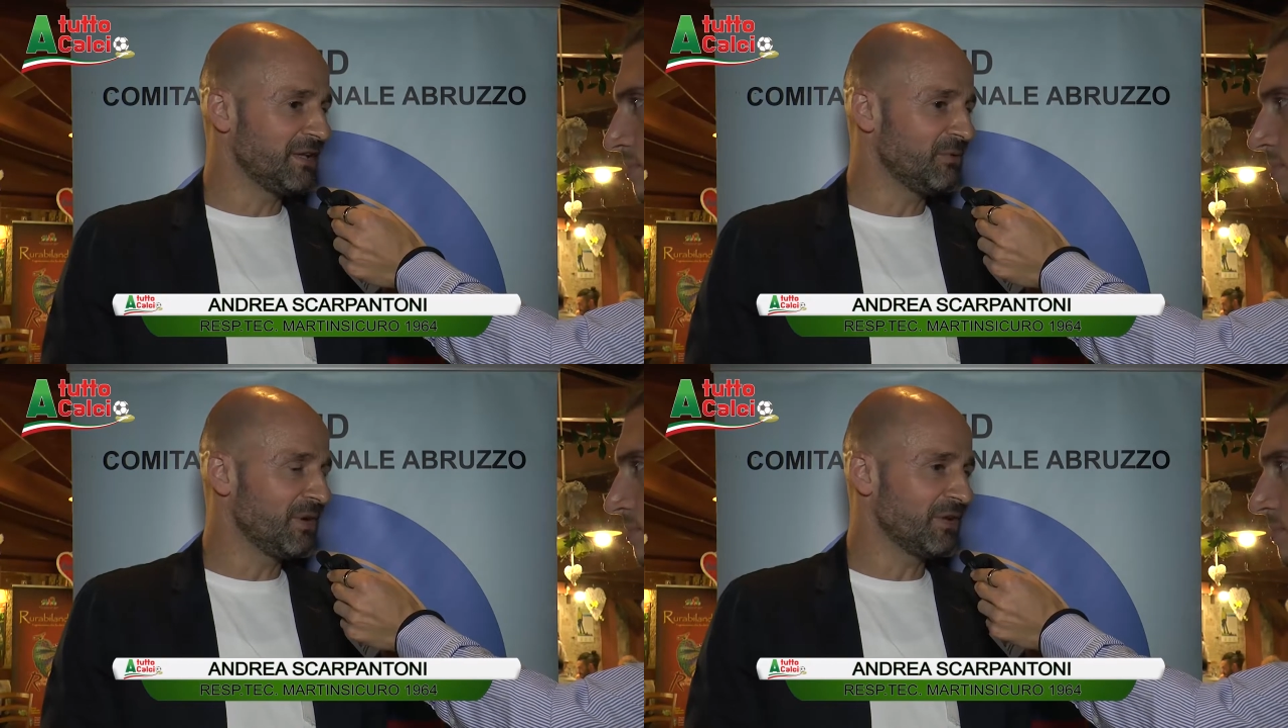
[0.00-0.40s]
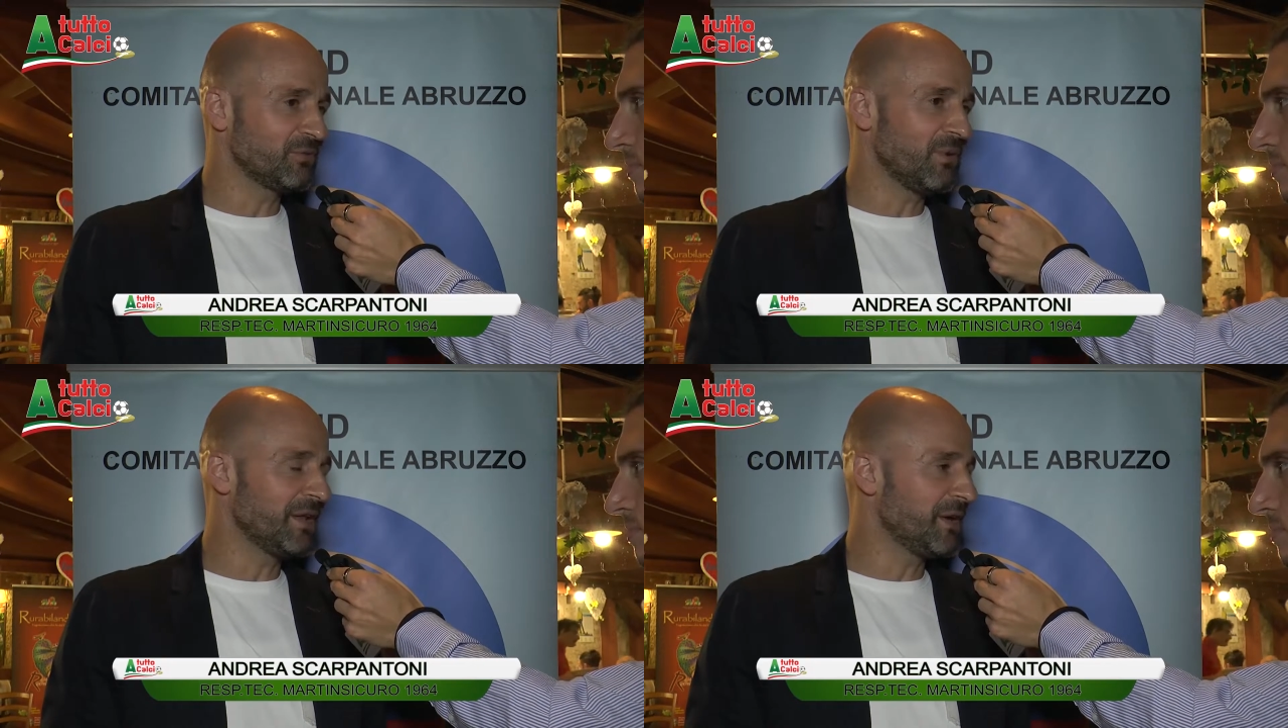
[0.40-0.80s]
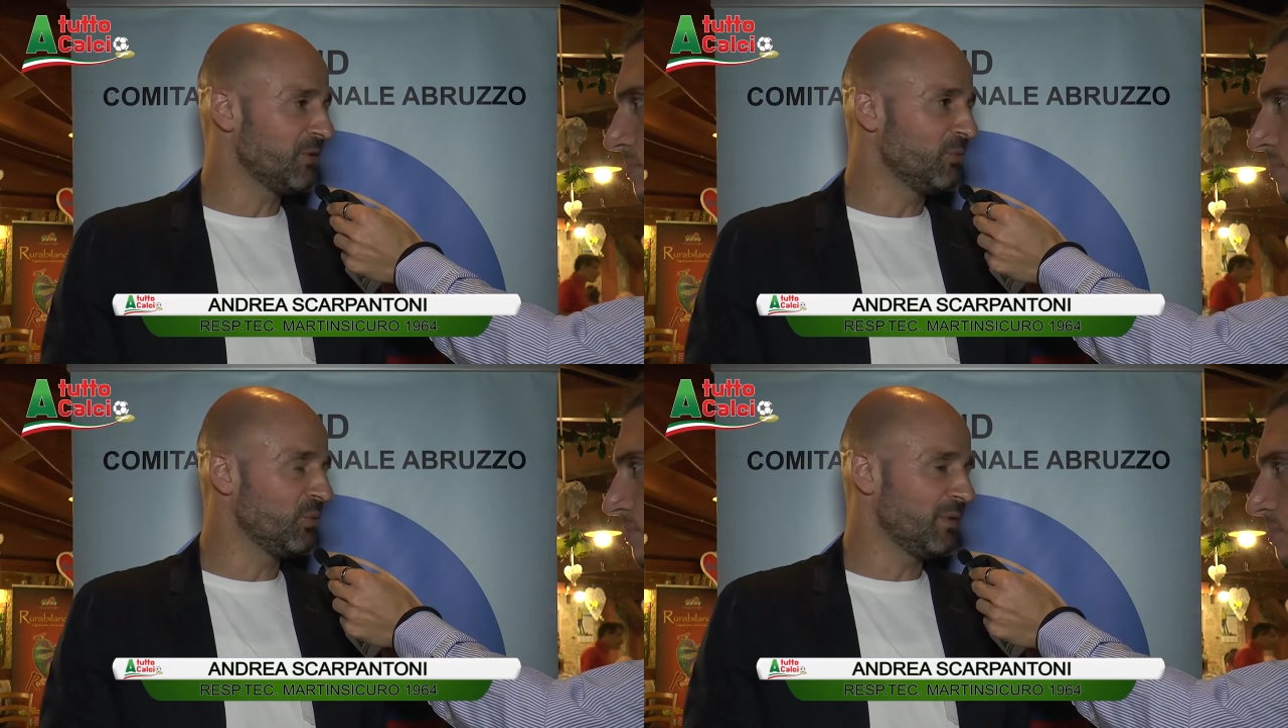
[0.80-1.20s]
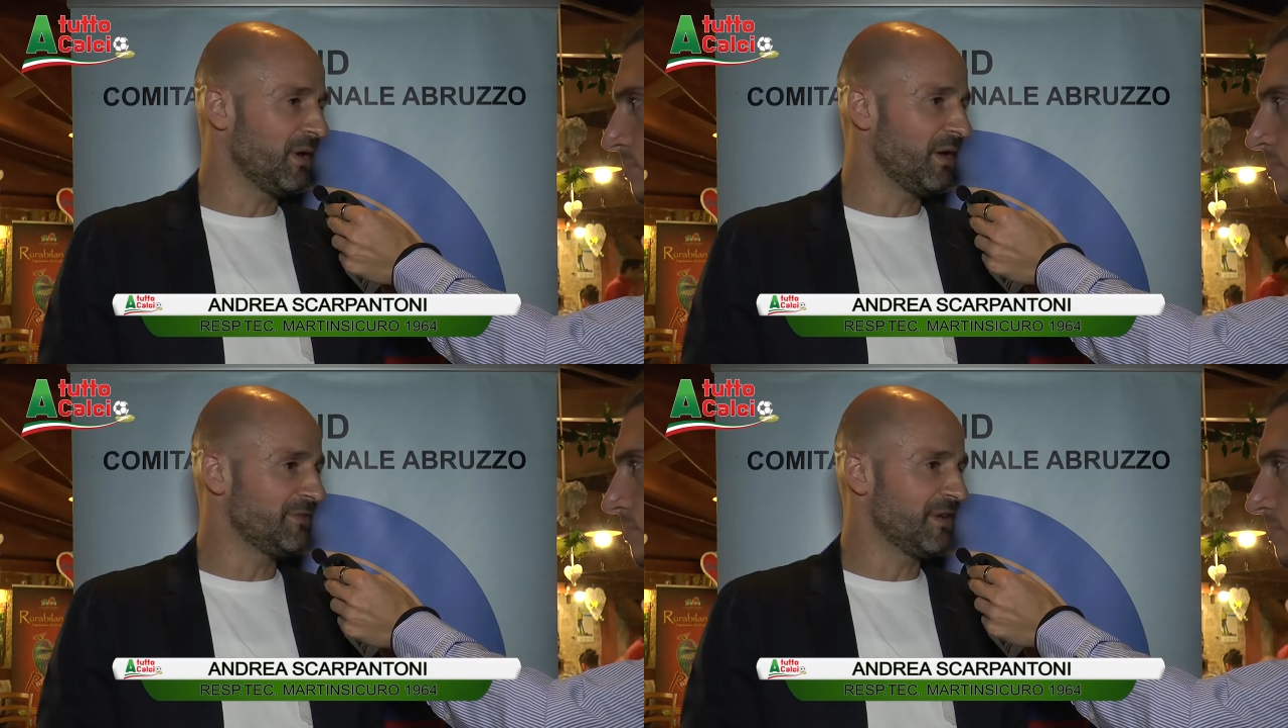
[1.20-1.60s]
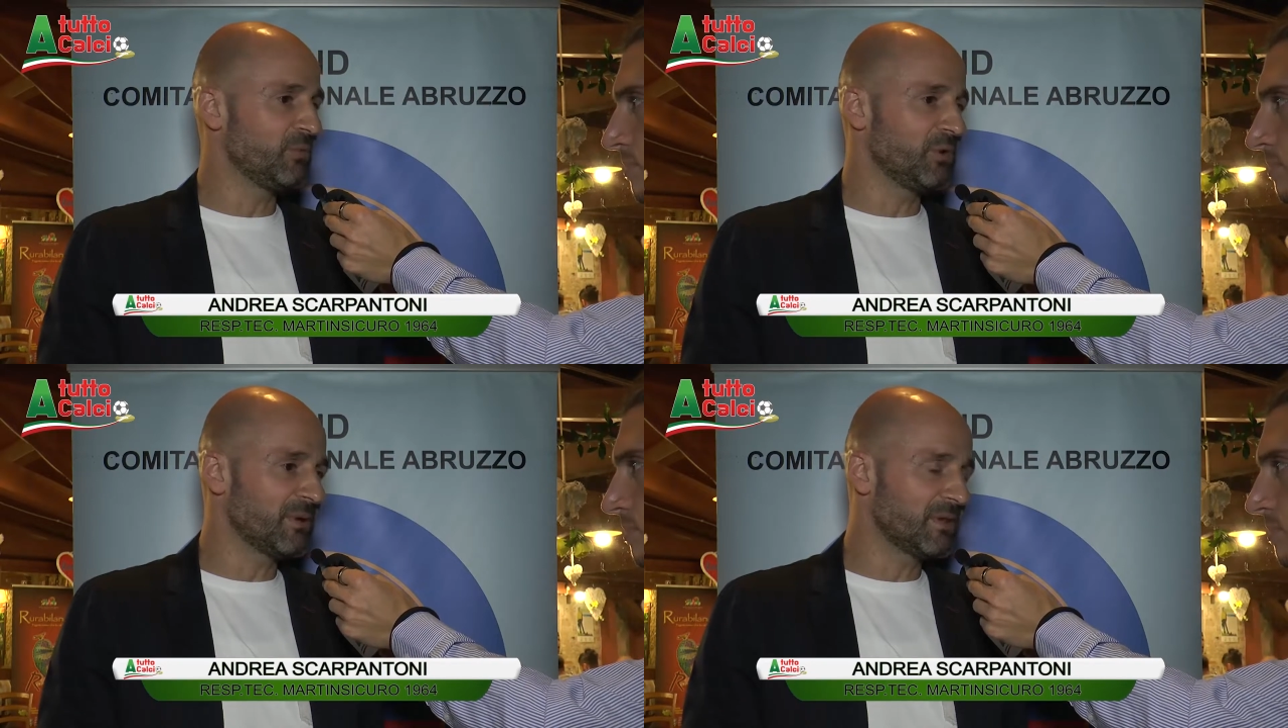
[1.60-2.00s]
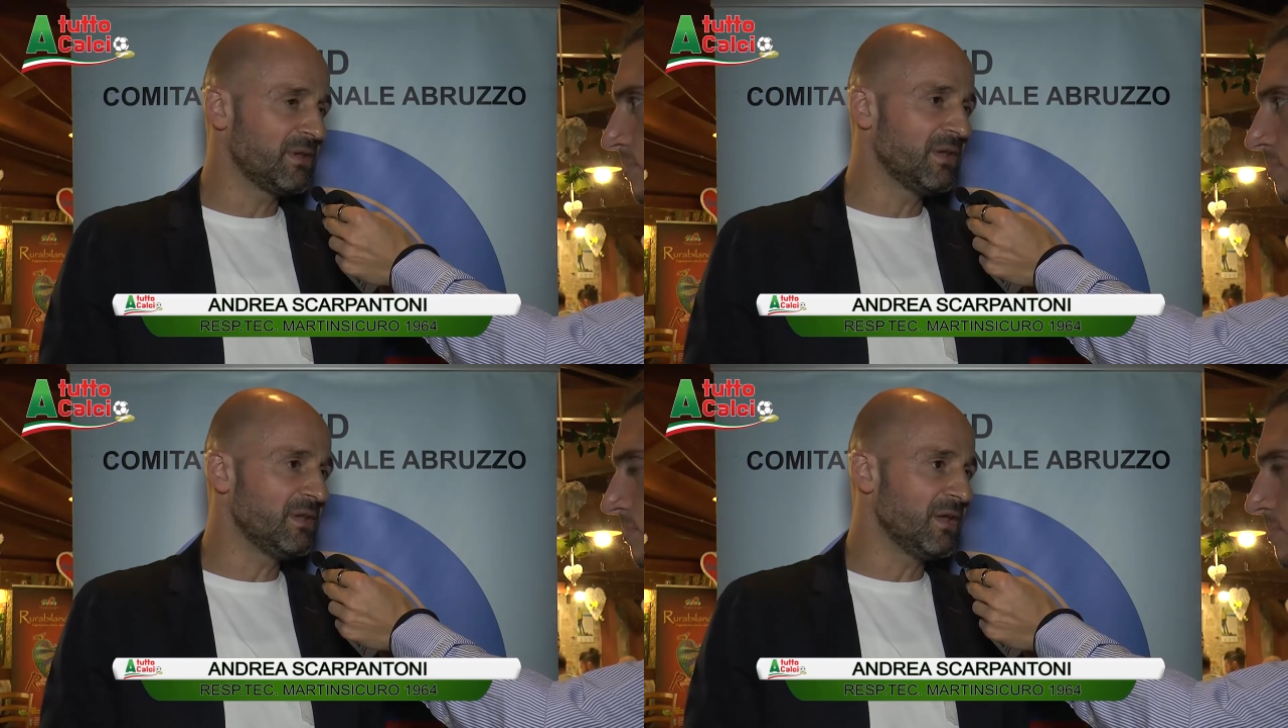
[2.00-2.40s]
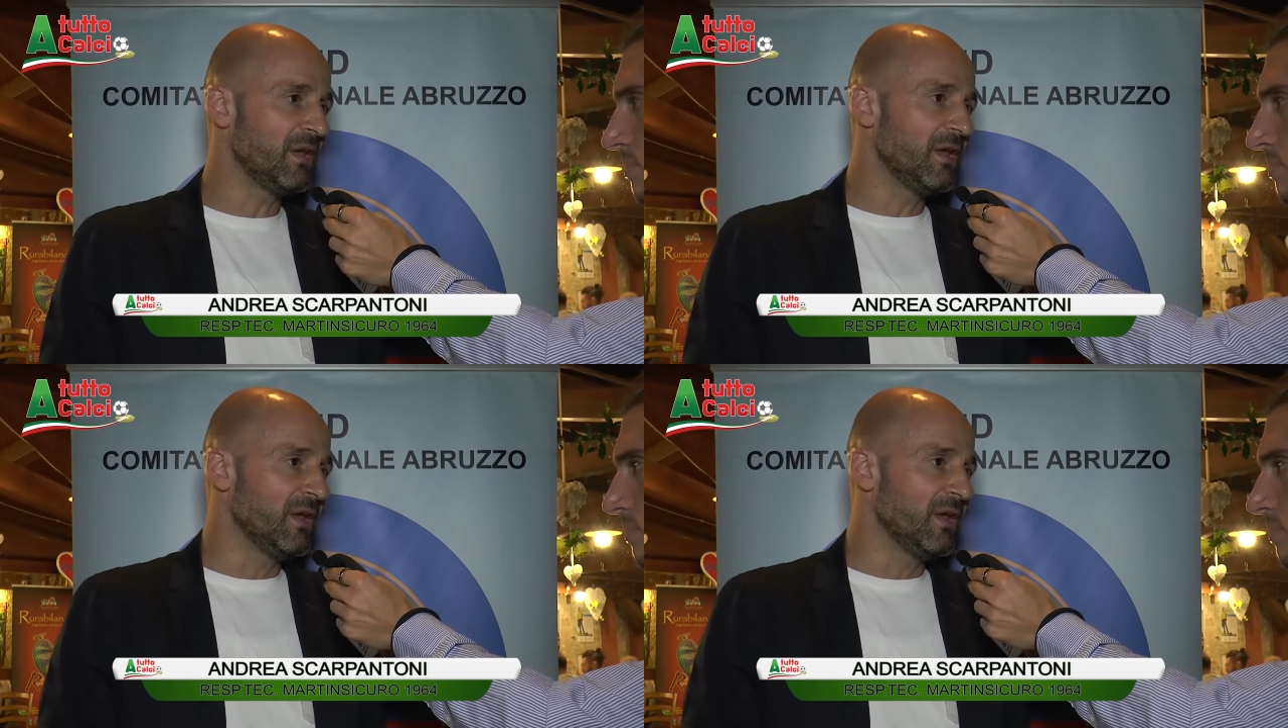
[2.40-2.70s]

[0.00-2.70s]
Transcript: di, quella squadra comunque siamo ripartiti,